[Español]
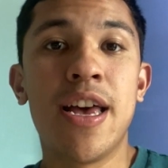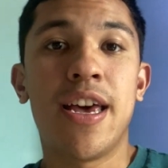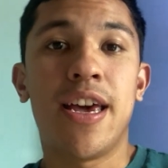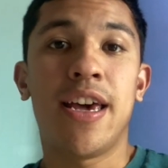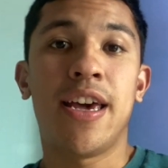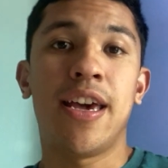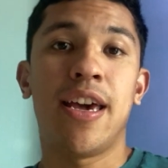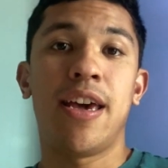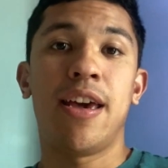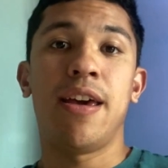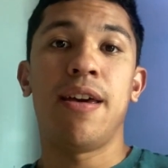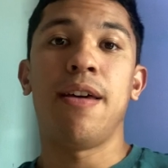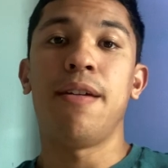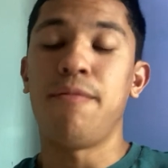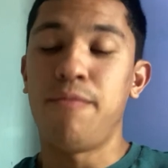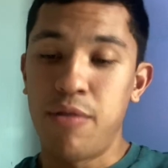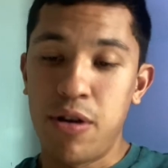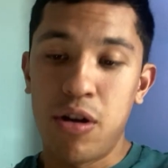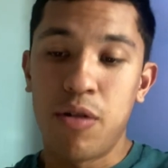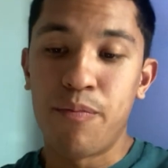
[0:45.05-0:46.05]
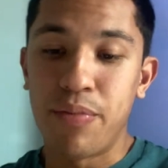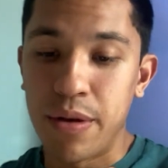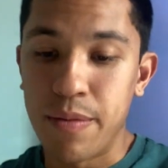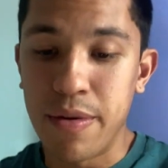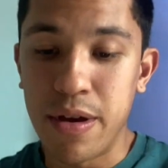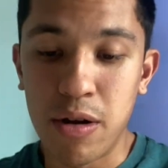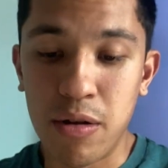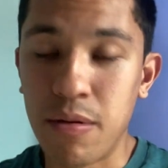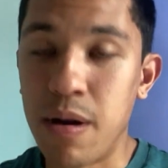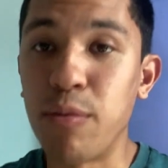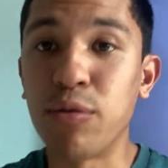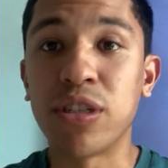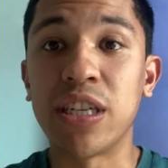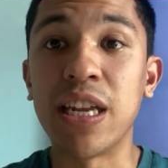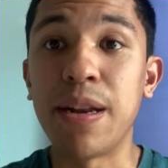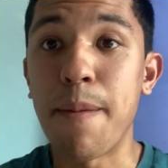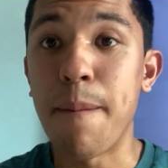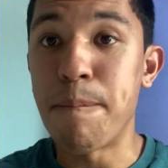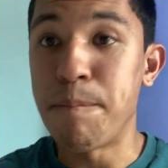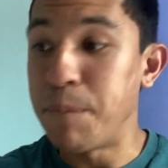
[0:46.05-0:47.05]
Eh, bueno, primero vamos a
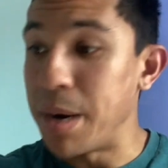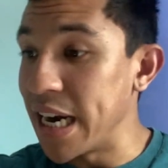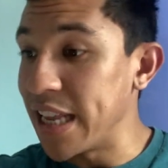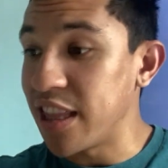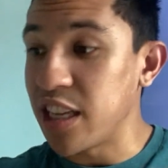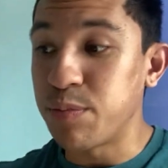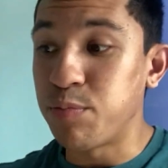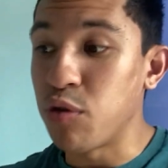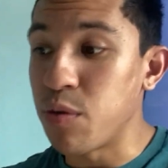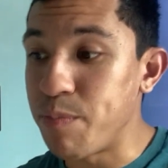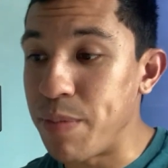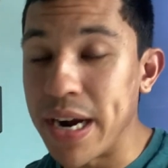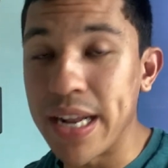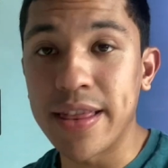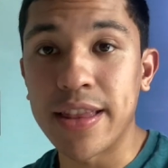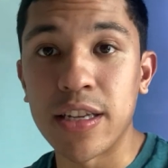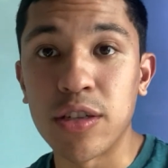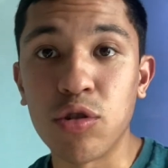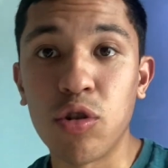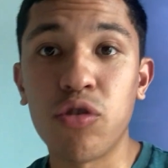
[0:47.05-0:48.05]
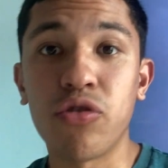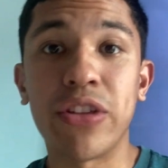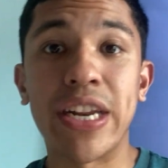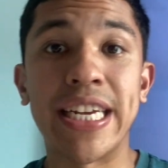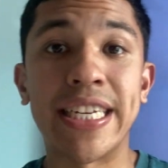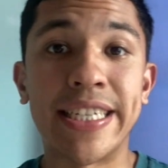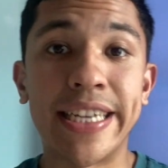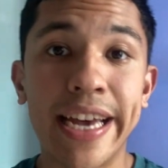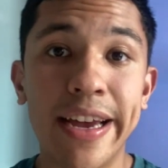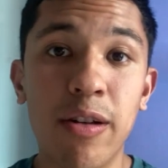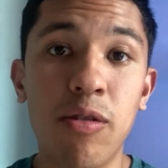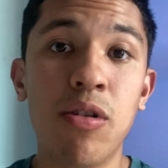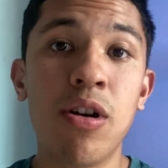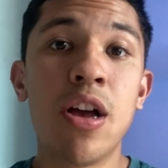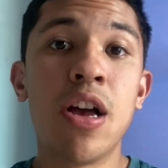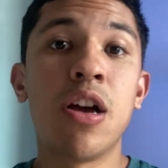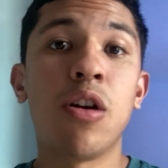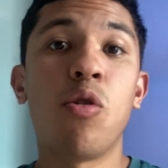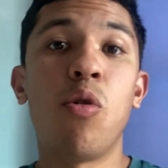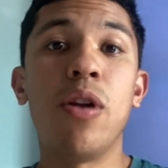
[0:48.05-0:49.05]
ir partes por partes, ¿no? 3-0,
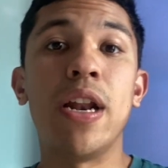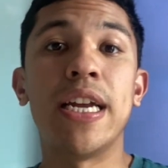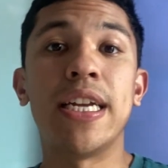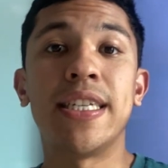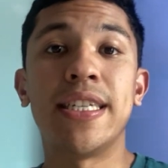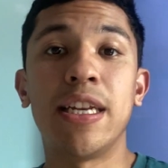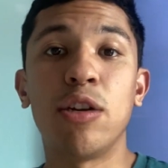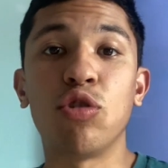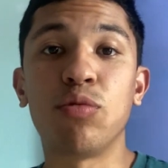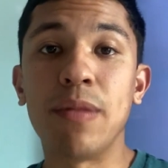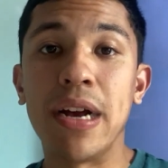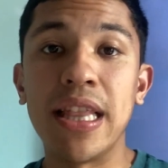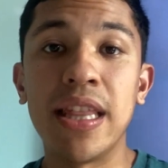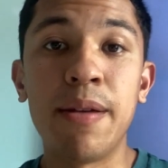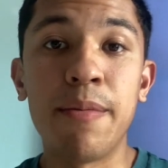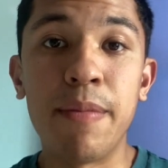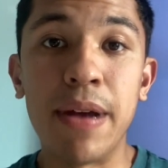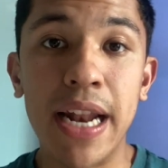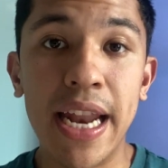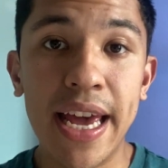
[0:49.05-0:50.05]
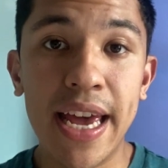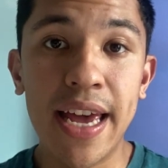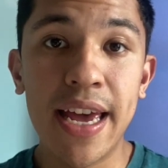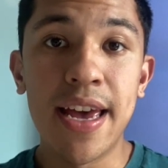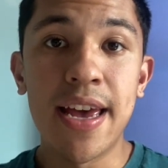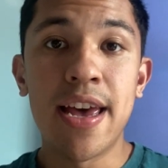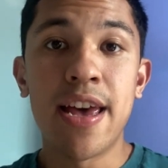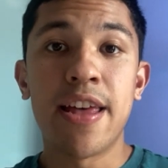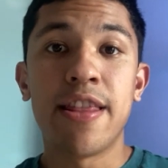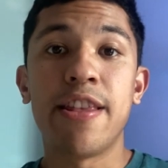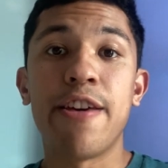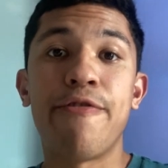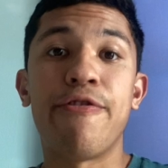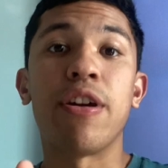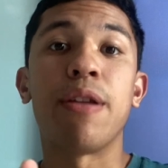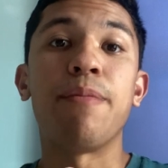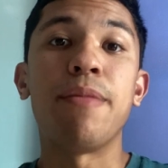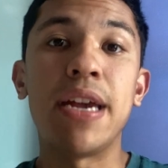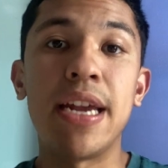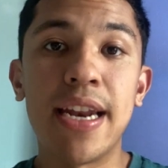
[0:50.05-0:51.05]
goles de Osmal Dembélé, de
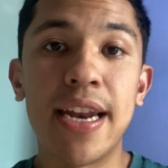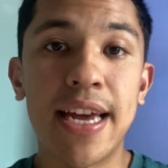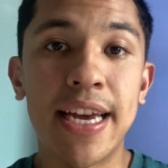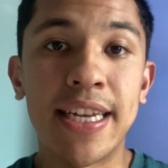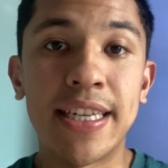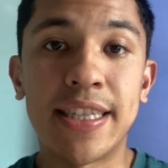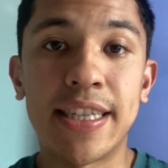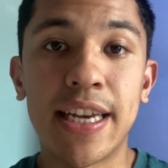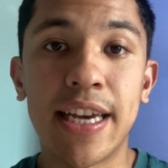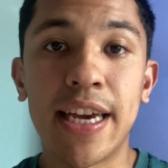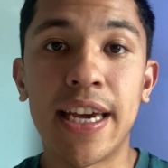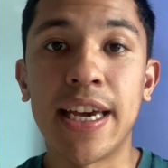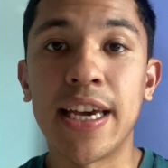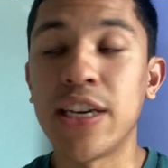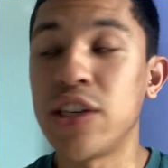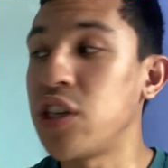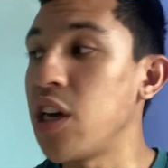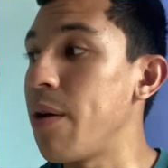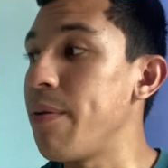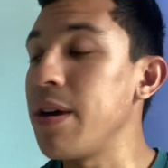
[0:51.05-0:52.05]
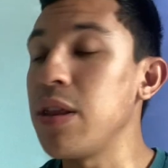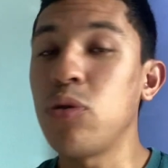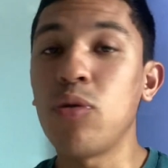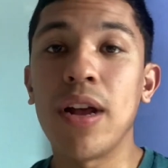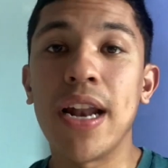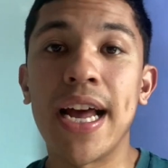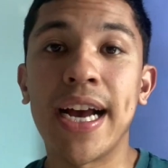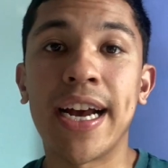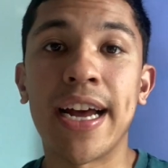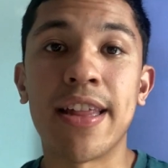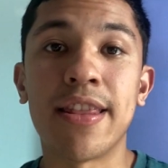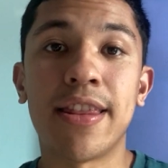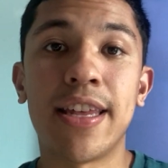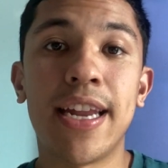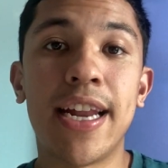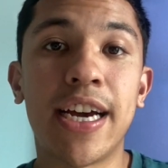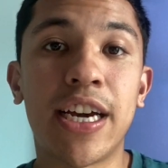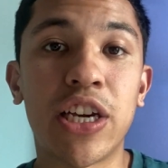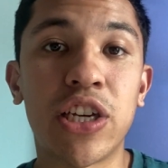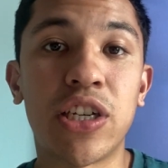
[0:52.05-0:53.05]
Fermín, este chavito de la
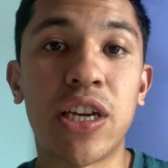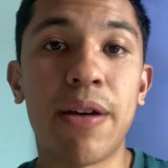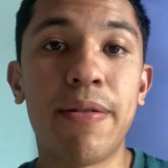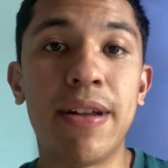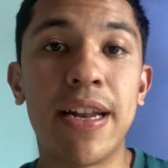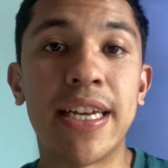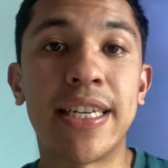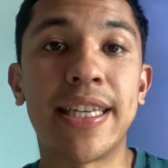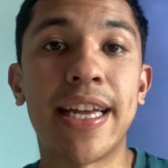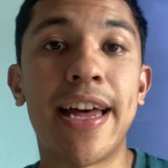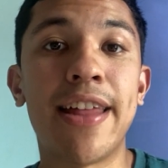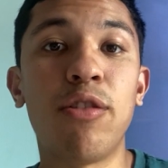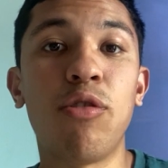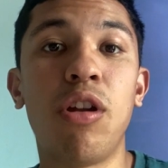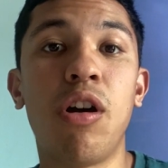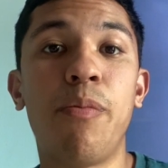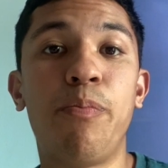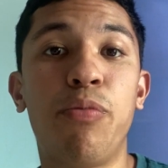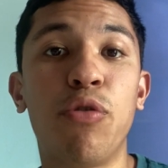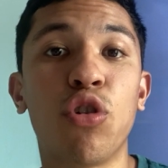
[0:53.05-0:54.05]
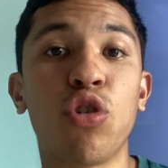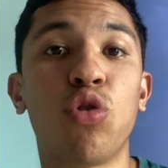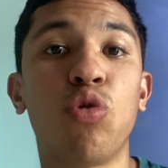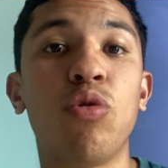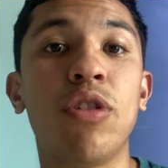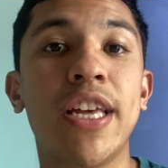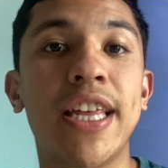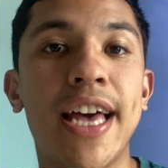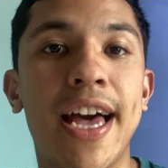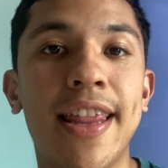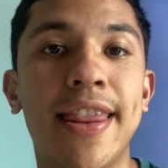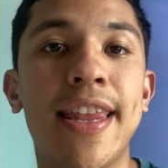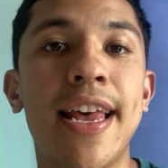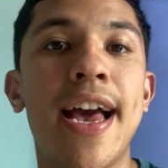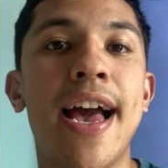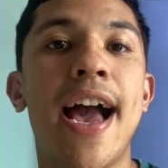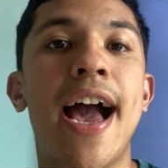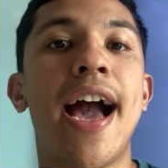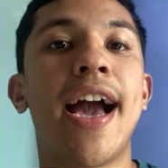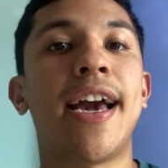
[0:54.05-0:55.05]
cantera que Xavi le está dando la oportunidad
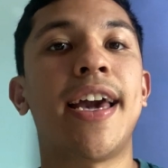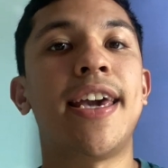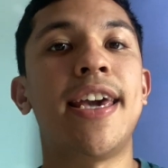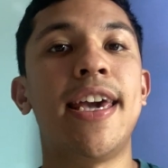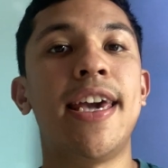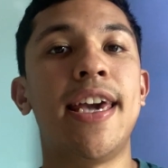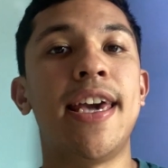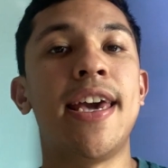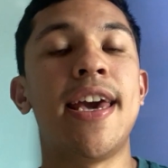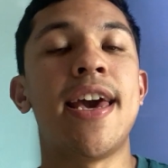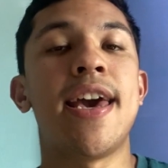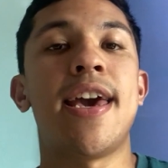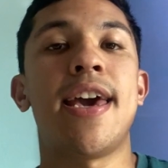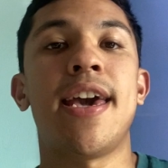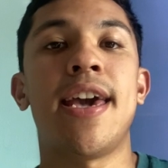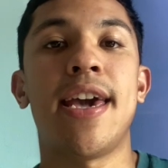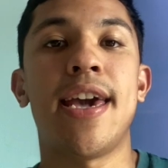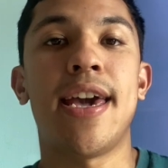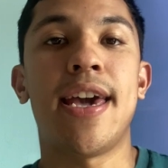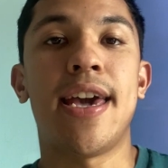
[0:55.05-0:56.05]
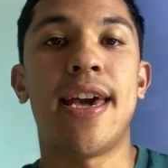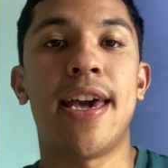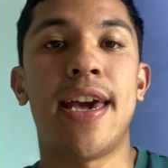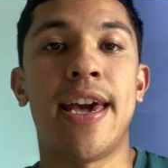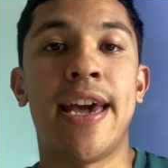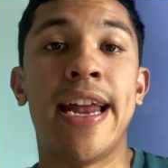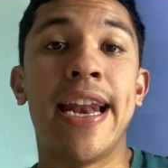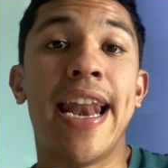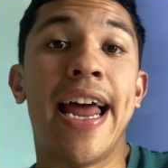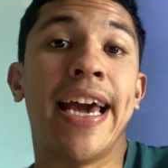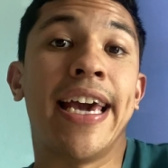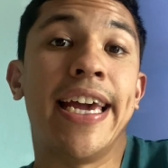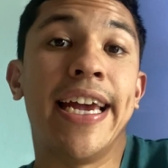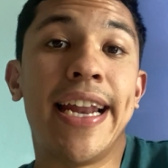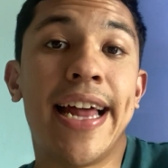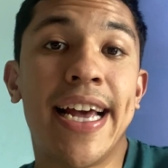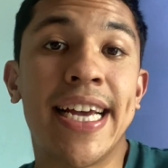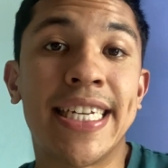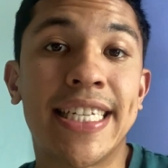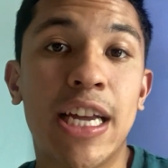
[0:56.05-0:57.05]
aquí eh, en la
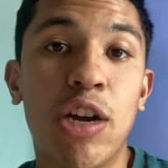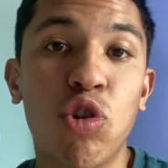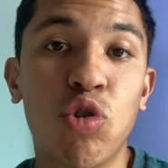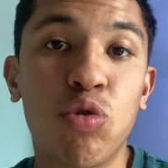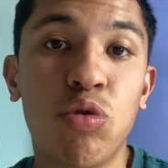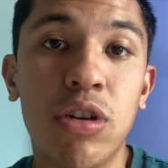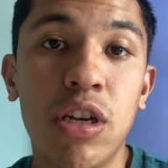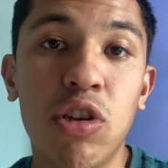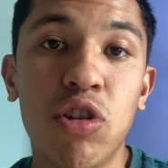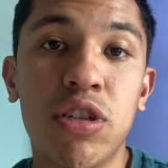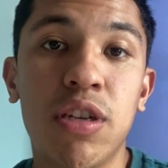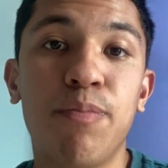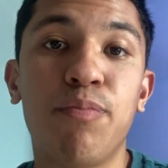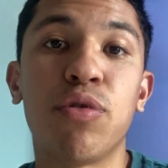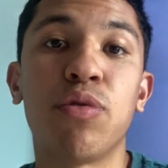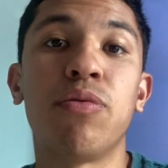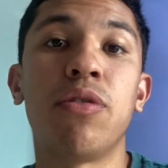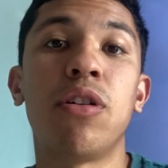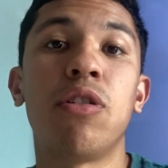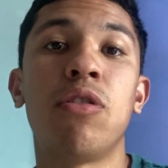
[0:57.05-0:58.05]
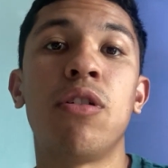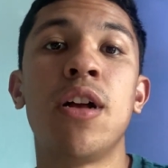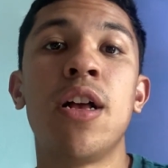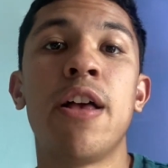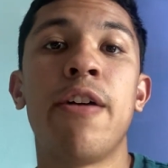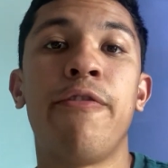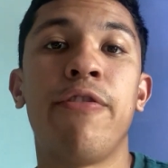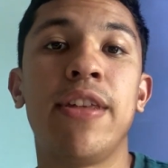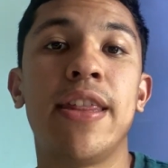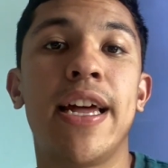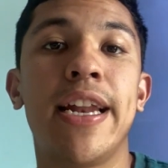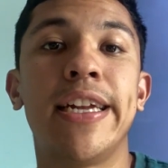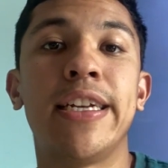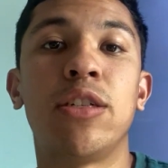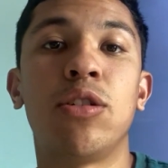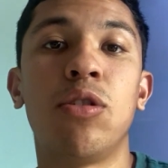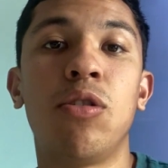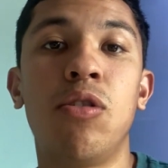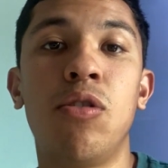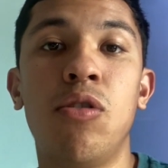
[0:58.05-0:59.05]
gira de Estados Unidos y pues bueno,
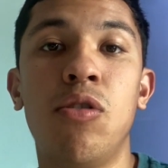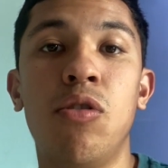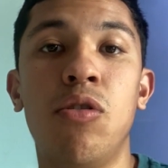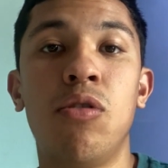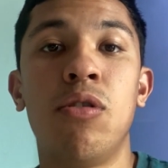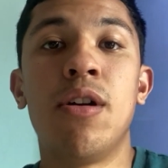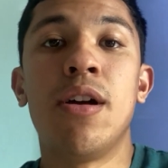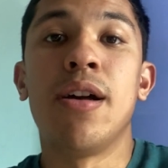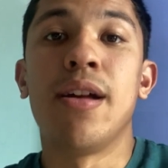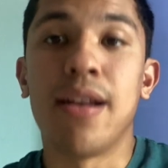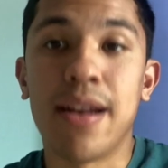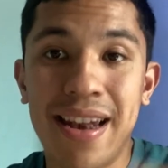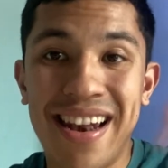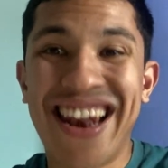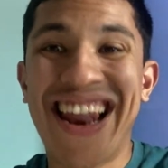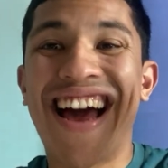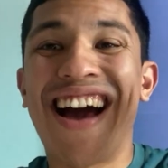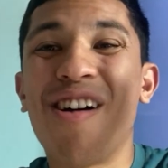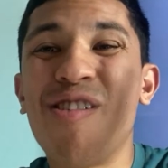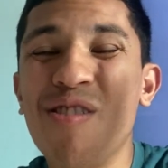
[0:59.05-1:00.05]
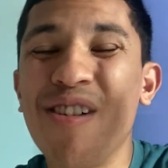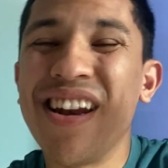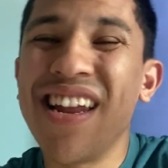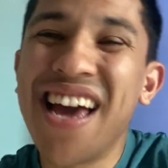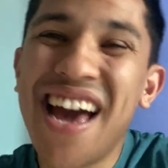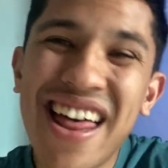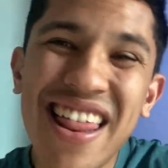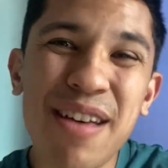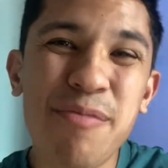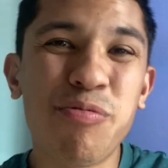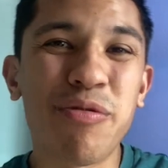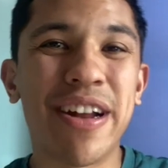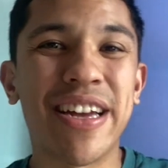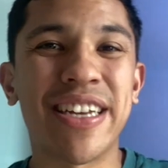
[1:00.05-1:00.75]
finalizó la goleada, por